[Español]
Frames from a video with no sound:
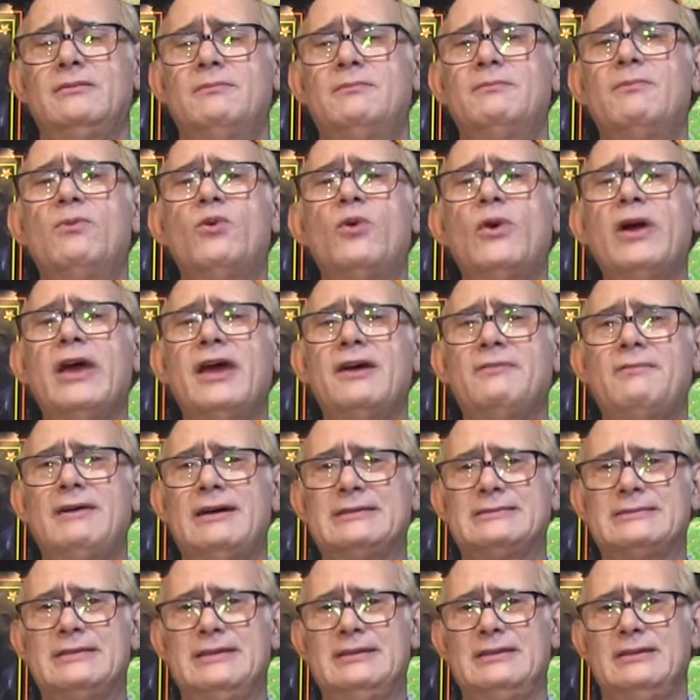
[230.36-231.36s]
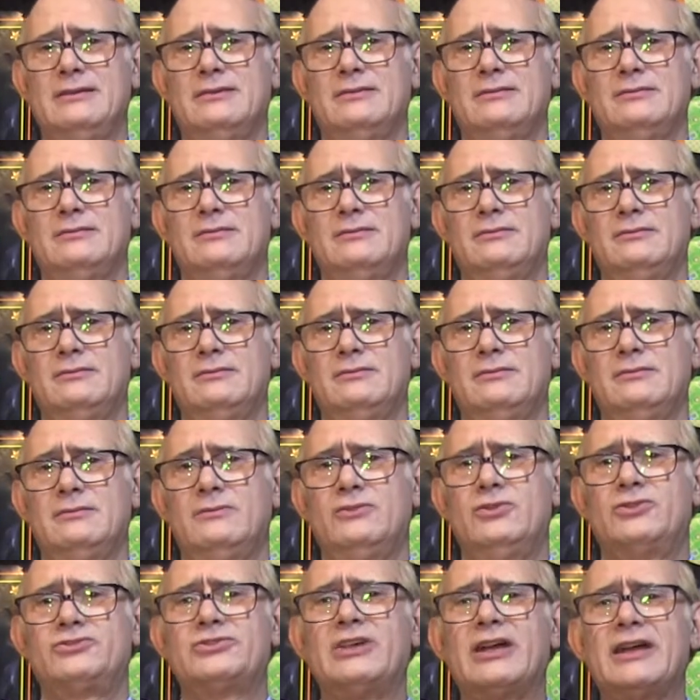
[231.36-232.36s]
muévase,
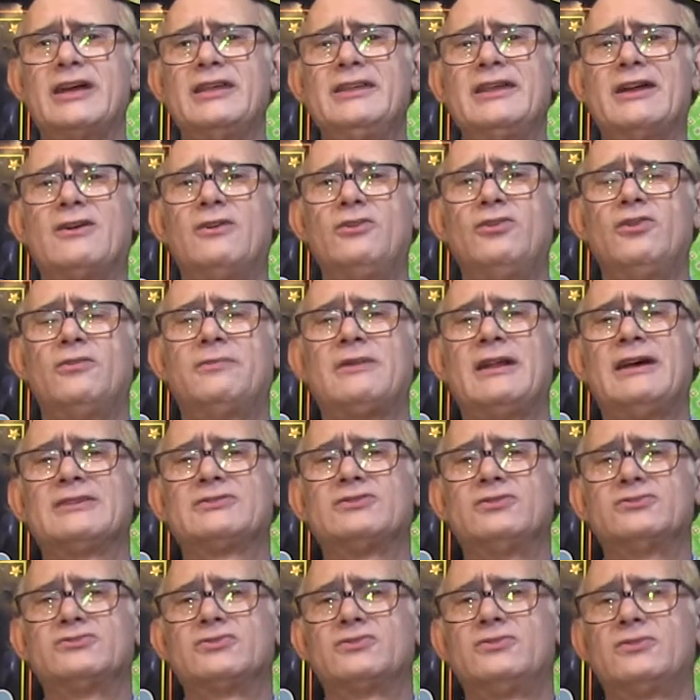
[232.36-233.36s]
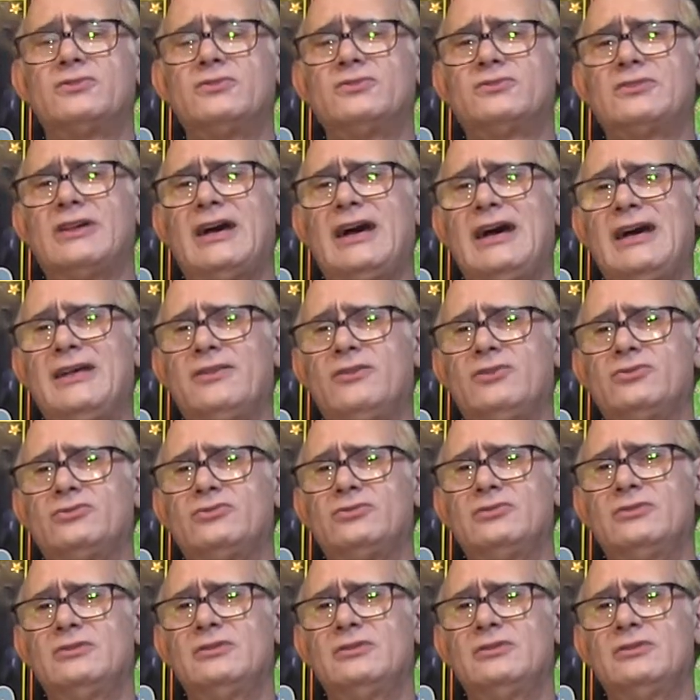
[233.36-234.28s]
no se quede con los brazos cruzados,